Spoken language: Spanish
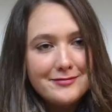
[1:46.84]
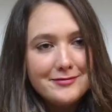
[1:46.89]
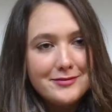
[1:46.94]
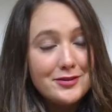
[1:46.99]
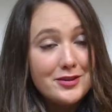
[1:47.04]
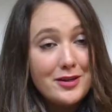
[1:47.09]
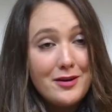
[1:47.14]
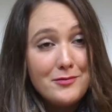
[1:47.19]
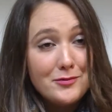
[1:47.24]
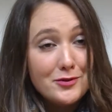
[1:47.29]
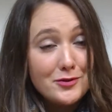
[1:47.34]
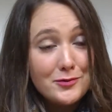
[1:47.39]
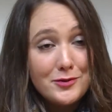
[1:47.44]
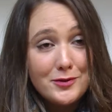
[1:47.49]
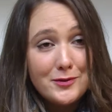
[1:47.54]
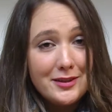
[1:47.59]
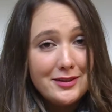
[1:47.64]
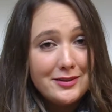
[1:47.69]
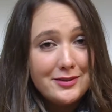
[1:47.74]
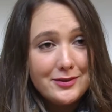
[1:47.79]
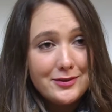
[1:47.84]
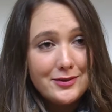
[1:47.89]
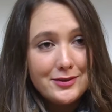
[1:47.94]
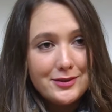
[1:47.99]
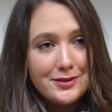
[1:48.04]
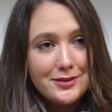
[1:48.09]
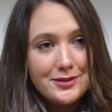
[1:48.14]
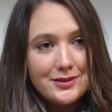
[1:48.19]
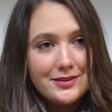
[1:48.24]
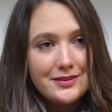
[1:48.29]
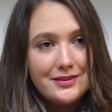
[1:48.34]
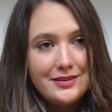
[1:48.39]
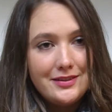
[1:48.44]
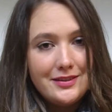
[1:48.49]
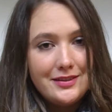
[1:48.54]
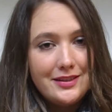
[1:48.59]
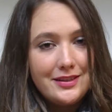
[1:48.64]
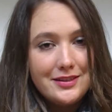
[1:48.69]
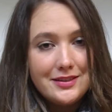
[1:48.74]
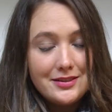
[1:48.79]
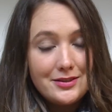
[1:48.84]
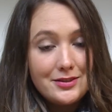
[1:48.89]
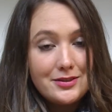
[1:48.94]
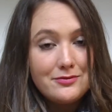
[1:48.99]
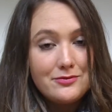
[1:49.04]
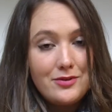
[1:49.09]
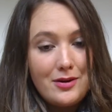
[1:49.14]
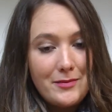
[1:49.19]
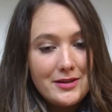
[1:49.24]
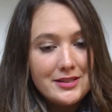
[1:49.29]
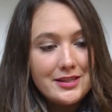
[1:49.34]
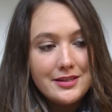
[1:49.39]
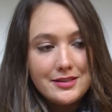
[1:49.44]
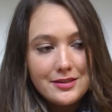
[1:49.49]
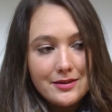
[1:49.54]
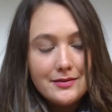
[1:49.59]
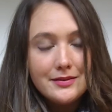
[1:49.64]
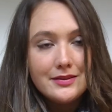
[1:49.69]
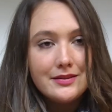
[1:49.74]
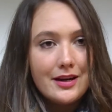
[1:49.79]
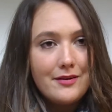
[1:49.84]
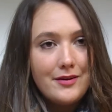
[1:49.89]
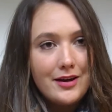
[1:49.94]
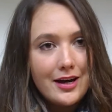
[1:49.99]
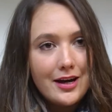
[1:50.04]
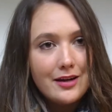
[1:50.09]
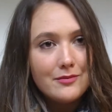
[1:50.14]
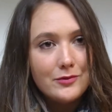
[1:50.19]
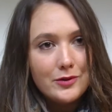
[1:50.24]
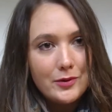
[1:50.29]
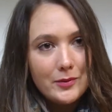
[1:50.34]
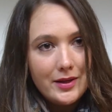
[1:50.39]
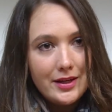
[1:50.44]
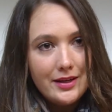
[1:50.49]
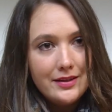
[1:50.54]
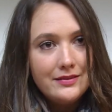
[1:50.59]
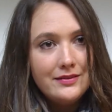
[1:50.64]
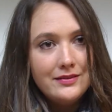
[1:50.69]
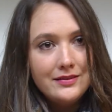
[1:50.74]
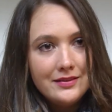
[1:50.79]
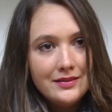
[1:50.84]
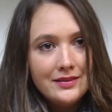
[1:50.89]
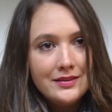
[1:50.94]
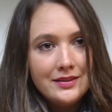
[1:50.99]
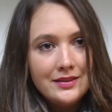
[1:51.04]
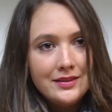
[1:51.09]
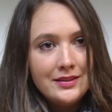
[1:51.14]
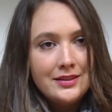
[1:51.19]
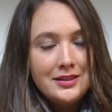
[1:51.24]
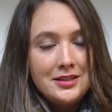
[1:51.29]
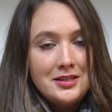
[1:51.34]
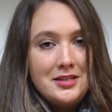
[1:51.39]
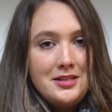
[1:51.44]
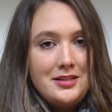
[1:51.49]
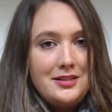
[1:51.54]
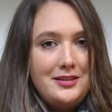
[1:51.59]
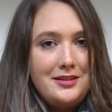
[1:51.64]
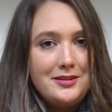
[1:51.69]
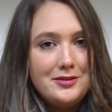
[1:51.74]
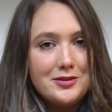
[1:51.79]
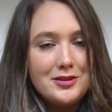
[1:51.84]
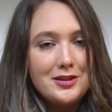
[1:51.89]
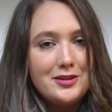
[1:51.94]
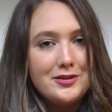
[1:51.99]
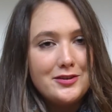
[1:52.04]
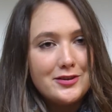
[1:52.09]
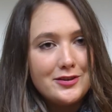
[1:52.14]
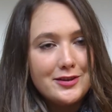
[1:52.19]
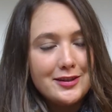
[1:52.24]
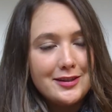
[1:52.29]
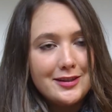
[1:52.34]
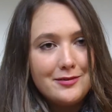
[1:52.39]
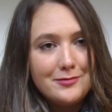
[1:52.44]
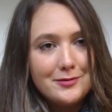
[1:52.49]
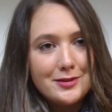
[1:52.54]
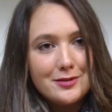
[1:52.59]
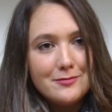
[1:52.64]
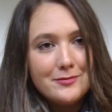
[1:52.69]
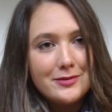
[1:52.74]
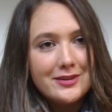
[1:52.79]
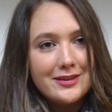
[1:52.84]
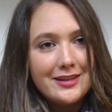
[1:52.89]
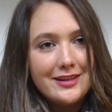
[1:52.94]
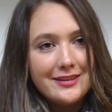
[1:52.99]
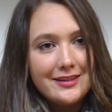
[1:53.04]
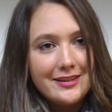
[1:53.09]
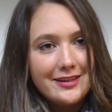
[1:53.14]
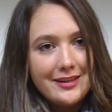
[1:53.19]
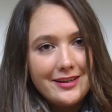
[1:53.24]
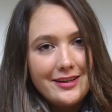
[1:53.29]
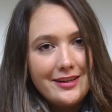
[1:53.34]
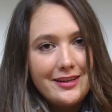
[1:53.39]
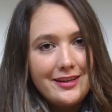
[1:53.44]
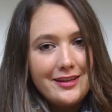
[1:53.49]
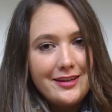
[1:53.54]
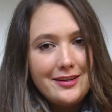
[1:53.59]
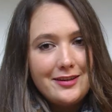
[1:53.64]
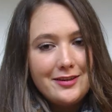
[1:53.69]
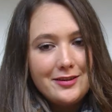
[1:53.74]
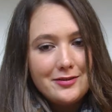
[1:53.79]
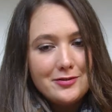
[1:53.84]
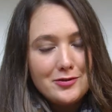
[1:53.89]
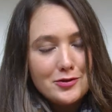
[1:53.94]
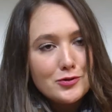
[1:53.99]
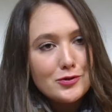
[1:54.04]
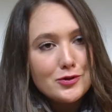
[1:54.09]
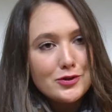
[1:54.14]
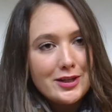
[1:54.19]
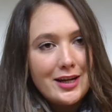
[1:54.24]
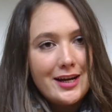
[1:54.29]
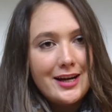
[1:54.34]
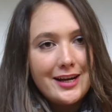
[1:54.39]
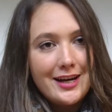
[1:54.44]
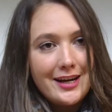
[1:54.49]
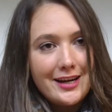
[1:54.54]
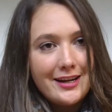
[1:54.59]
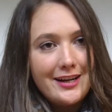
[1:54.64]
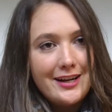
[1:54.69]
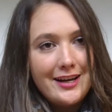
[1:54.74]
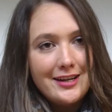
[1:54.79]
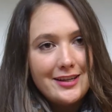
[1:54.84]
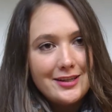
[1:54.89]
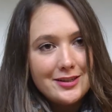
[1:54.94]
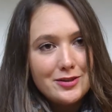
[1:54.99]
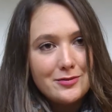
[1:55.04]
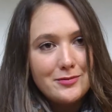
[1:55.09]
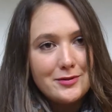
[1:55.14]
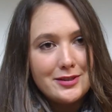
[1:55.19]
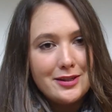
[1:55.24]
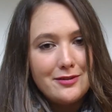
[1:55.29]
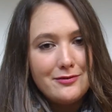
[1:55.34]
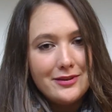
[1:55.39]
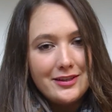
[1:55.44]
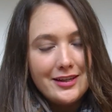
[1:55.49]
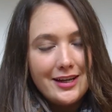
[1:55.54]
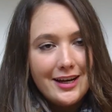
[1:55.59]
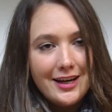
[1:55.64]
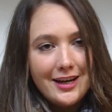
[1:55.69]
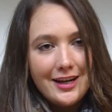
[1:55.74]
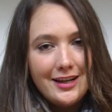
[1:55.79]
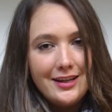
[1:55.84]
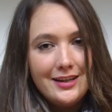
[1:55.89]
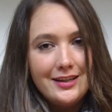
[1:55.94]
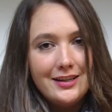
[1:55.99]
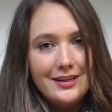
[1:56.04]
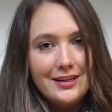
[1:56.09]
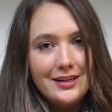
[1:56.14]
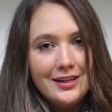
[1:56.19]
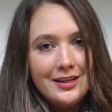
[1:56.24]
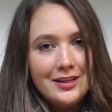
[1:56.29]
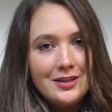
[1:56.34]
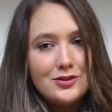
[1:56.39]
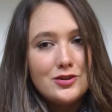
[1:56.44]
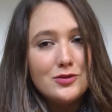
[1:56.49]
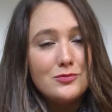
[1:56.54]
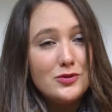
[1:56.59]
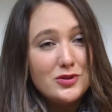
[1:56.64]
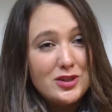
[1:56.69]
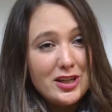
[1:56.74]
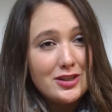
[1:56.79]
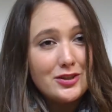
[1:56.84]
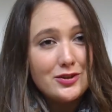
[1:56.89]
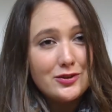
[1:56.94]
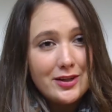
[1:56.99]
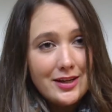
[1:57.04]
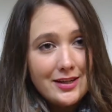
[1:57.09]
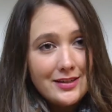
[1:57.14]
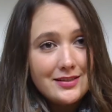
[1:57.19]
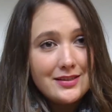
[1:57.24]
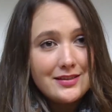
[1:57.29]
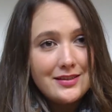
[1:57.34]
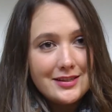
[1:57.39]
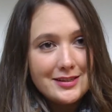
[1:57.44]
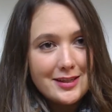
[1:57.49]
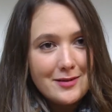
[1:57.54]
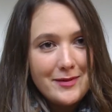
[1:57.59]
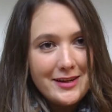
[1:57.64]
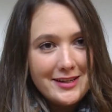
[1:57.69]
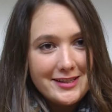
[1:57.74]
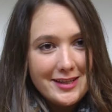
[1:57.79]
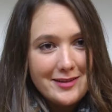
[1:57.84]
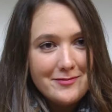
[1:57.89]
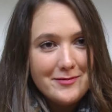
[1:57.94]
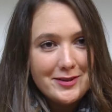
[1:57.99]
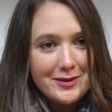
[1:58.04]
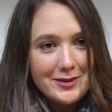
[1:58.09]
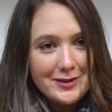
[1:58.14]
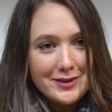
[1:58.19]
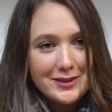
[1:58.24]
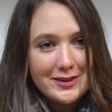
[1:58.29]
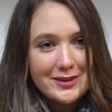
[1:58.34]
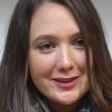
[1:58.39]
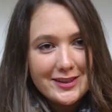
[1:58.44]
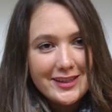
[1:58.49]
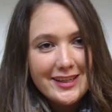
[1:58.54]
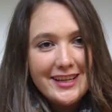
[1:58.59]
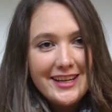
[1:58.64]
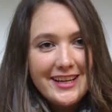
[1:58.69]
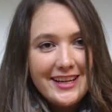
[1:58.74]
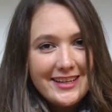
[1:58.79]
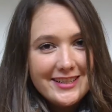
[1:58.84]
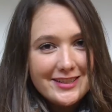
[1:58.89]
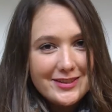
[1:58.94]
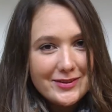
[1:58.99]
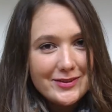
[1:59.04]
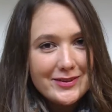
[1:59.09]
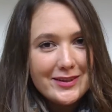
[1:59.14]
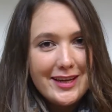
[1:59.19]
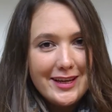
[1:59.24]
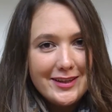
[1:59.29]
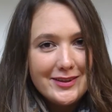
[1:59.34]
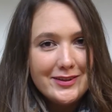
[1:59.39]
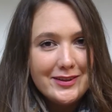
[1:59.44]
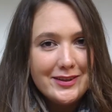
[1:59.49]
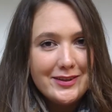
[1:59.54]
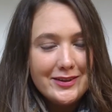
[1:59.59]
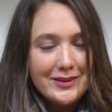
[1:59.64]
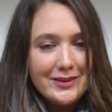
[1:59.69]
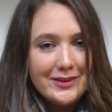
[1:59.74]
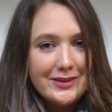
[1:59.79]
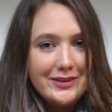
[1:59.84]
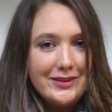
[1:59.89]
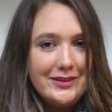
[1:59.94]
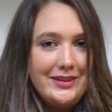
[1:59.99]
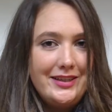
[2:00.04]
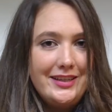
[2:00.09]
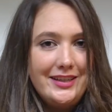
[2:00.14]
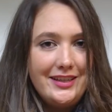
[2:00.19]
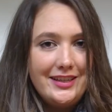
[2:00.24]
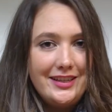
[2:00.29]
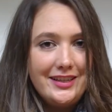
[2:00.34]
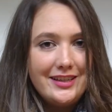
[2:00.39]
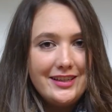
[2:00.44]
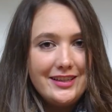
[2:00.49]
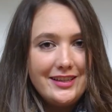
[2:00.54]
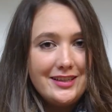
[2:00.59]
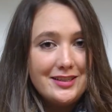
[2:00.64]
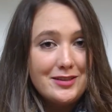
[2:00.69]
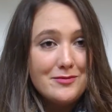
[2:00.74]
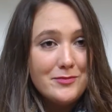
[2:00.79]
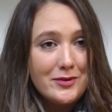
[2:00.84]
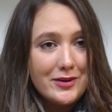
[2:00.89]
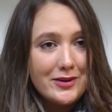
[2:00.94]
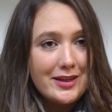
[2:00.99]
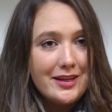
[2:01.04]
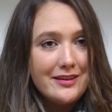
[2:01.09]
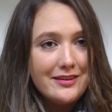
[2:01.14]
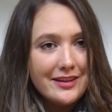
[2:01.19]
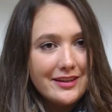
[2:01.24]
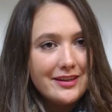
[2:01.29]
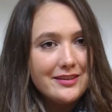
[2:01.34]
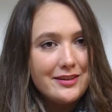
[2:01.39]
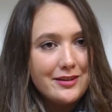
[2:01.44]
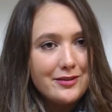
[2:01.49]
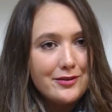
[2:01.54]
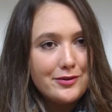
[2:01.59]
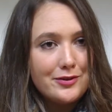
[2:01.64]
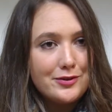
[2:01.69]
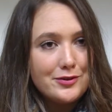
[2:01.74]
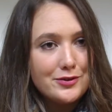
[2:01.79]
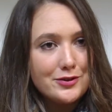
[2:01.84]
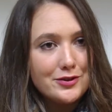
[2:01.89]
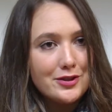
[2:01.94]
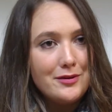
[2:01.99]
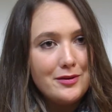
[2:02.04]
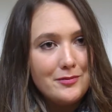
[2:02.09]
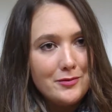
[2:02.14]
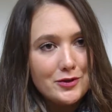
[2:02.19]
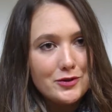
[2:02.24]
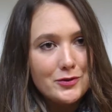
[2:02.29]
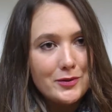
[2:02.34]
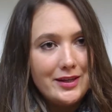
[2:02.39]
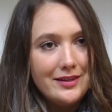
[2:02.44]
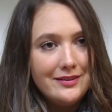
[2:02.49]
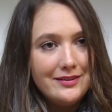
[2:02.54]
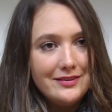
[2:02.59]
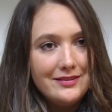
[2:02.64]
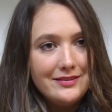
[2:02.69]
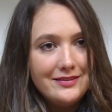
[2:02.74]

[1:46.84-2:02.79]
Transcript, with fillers: Nos llevamos muy bien todos y es una pasada, en trabajar muy bien y no sé, yo creo que como es importante que nos gusta la carrera y eso, pues al final son muchas horas las que pasamos estudiando y todo y es importante que entre todos nos llevemos bien